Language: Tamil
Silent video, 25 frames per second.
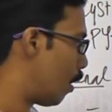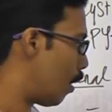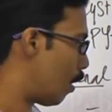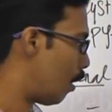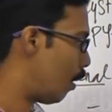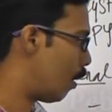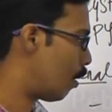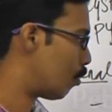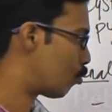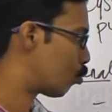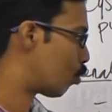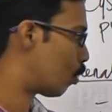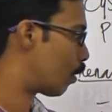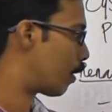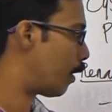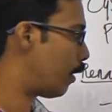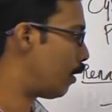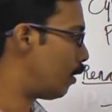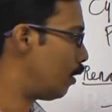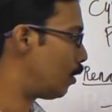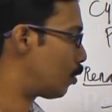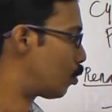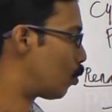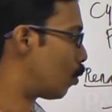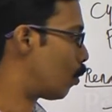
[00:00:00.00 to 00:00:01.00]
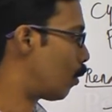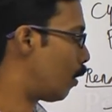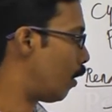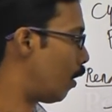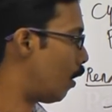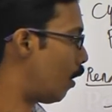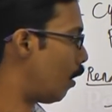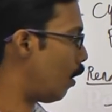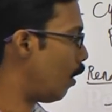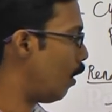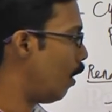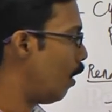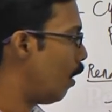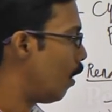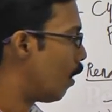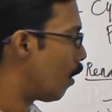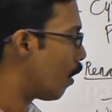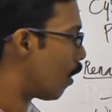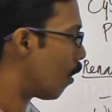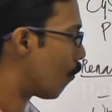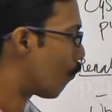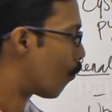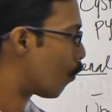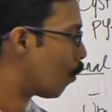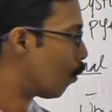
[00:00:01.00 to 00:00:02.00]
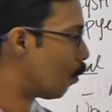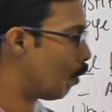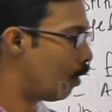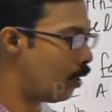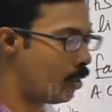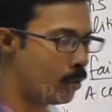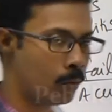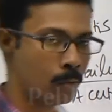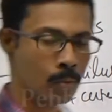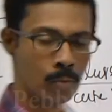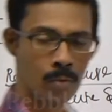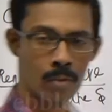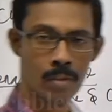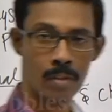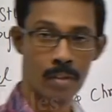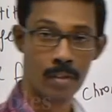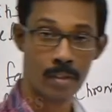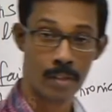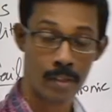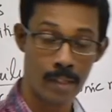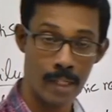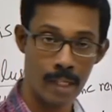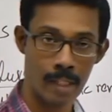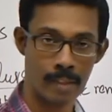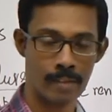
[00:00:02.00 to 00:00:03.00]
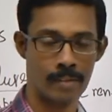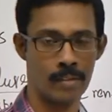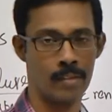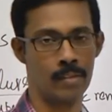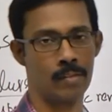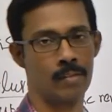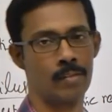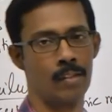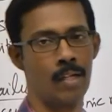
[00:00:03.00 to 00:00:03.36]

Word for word: ரீனல் ஸ்டோன் கிட்னி ஸ்டோன் இல்லை நெஃப்ரோலியூ தியாசஸ்